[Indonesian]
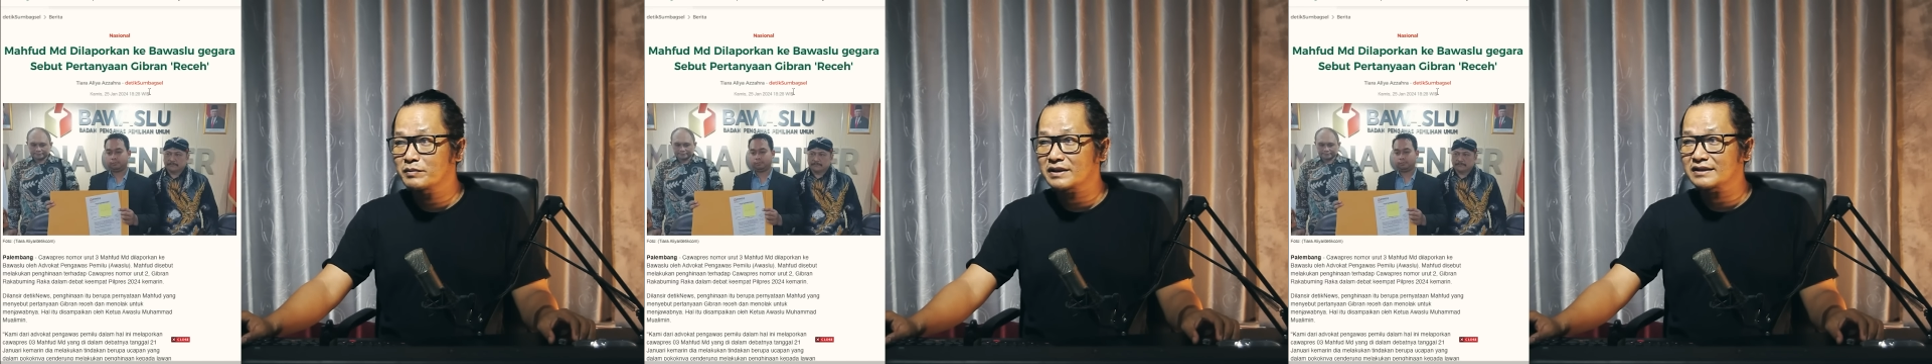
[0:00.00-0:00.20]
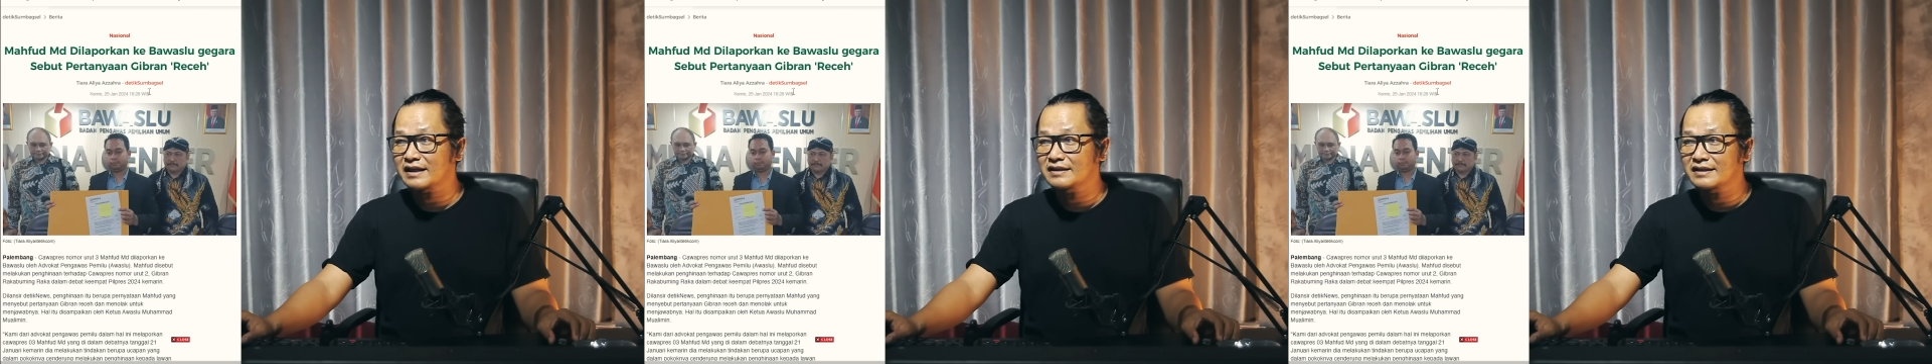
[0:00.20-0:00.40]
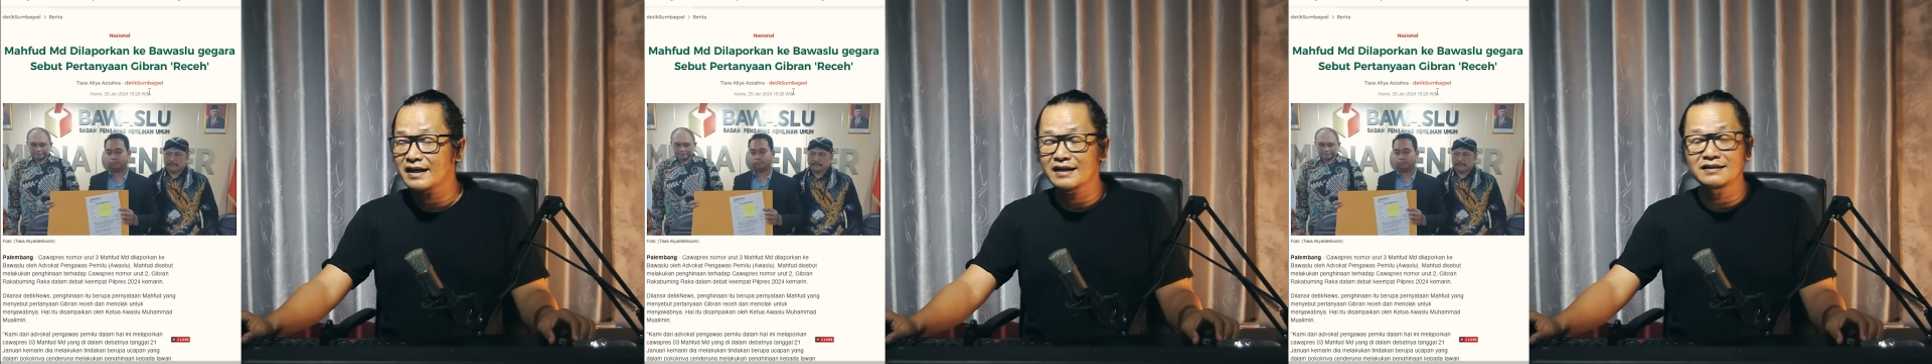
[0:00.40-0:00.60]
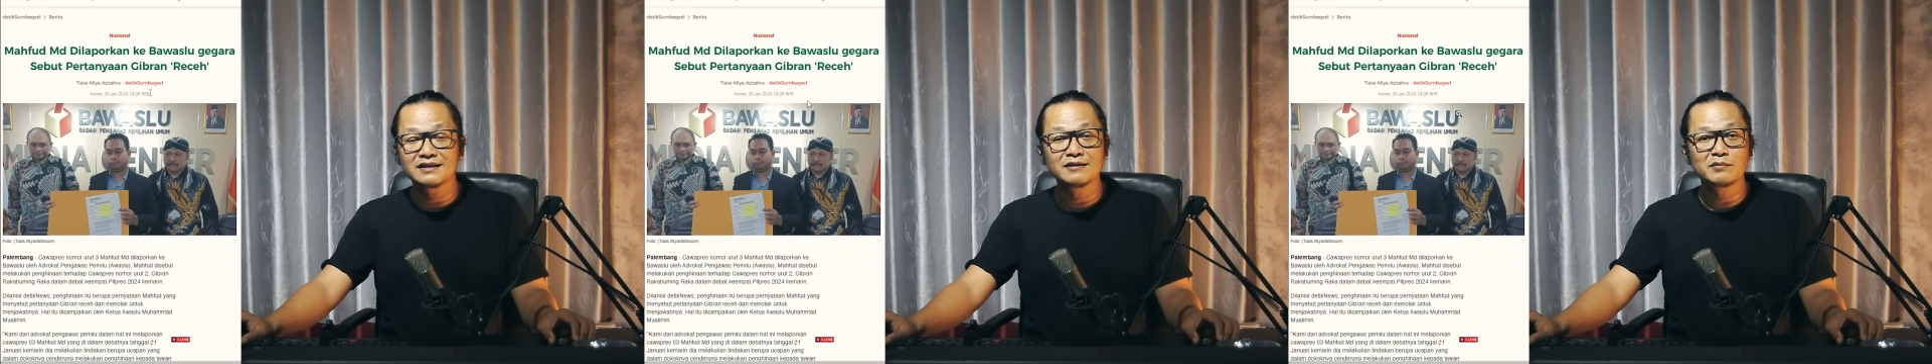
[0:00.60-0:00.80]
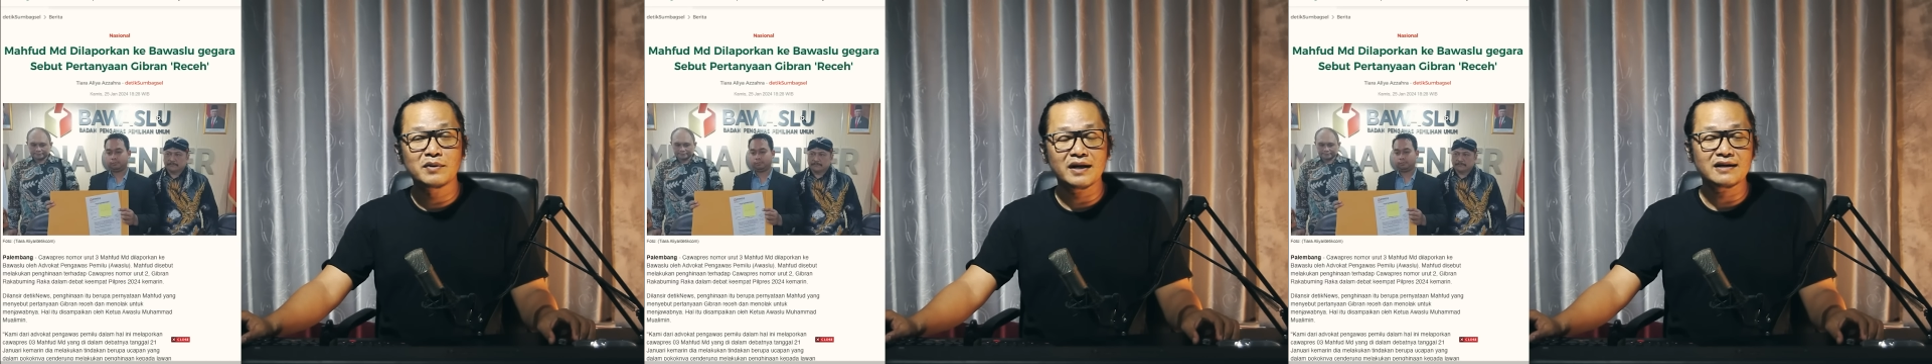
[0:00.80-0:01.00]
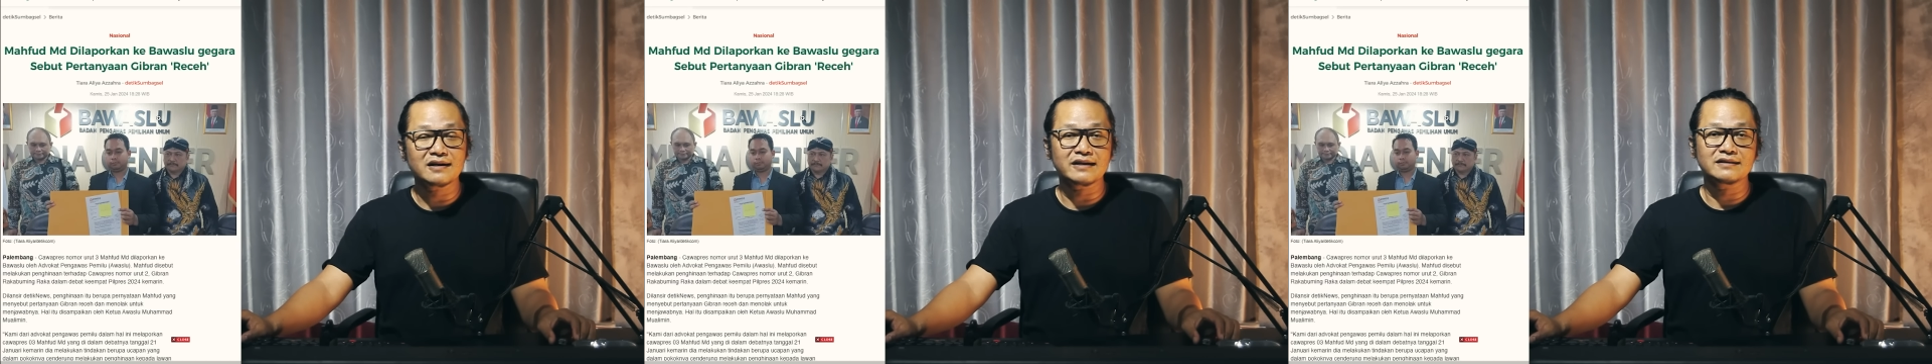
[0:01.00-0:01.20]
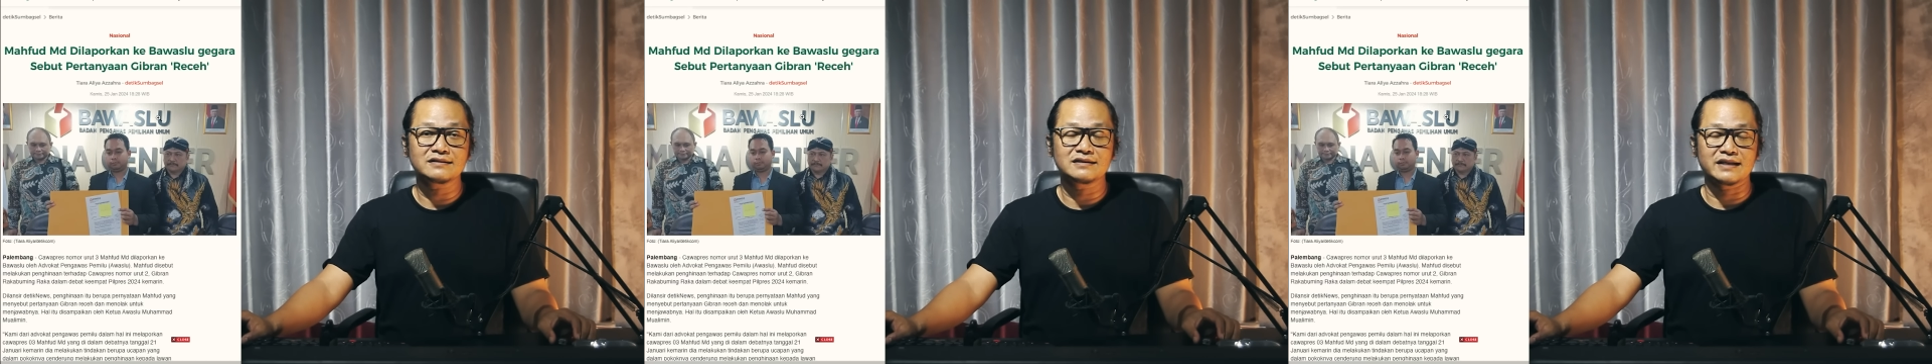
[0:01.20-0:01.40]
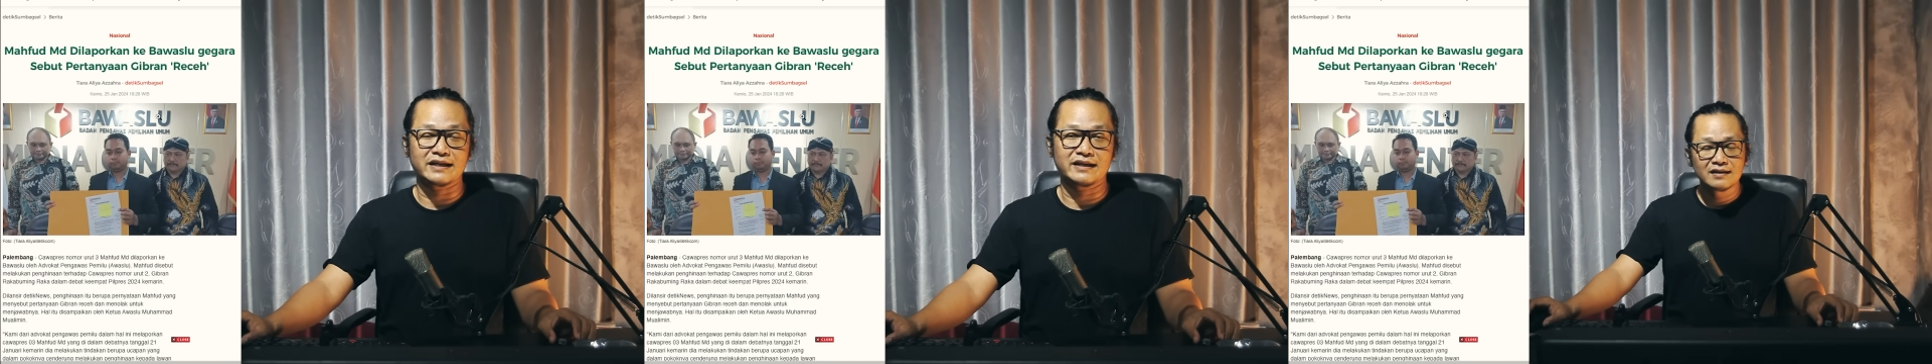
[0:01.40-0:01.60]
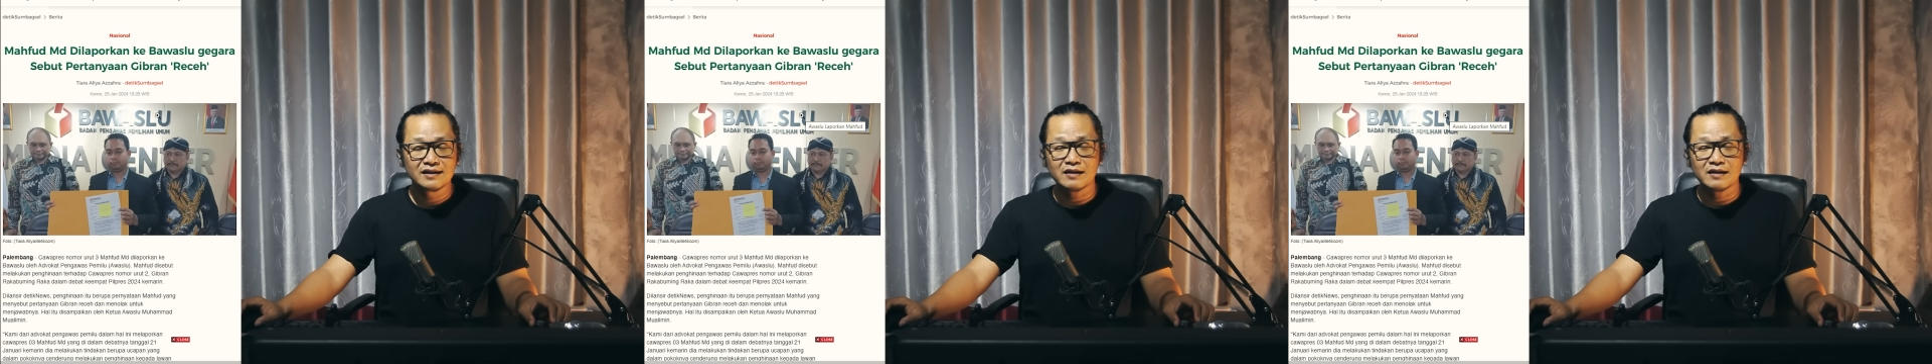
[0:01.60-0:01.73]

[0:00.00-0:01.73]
pertanyaan Gibran receh.